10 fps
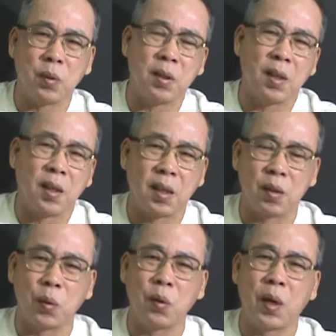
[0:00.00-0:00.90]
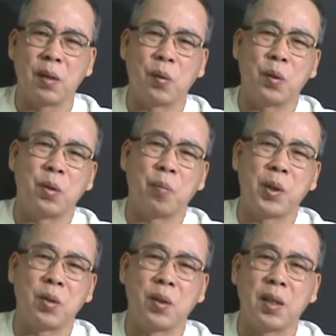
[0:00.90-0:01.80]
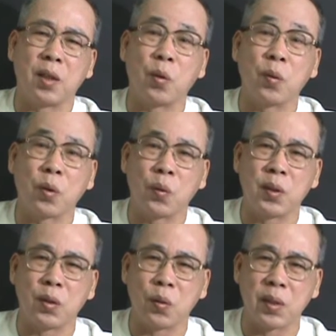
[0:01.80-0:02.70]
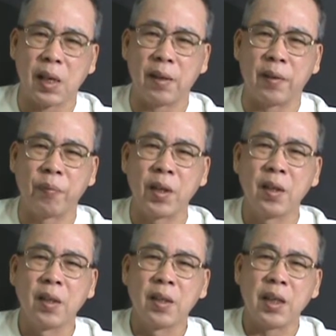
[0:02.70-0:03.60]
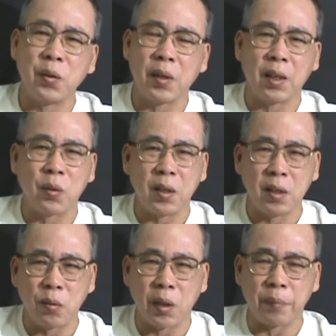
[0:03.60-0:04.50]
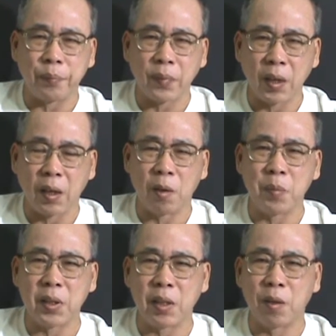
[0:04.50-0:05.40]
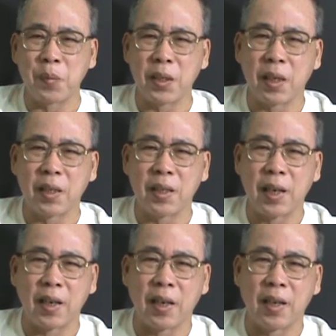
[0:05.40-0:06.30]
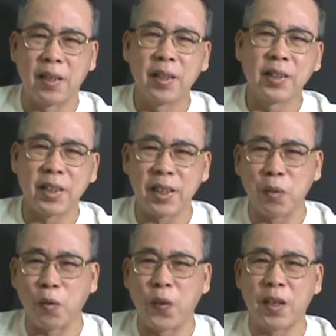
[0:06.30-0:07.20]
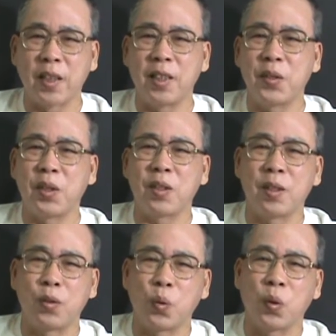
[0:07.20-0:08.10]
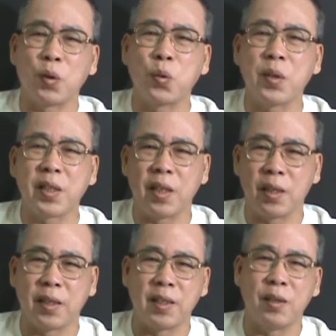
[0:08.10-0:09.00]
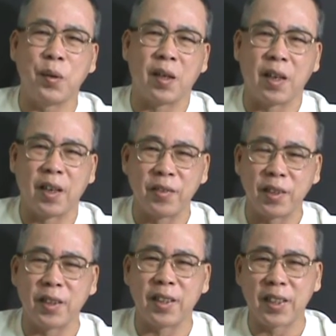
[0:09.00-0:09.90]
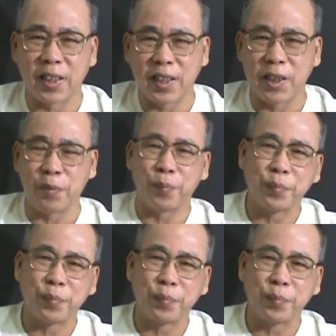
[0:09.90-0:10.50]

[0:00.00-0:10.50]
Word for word: 这个文化的活动，比如说那个董董董在啊，他用了很多音乐啊。我们这我们现在可以看看哈，等一下我放那个音乐就是吐了出汁儿的音乐哈，那那个歌，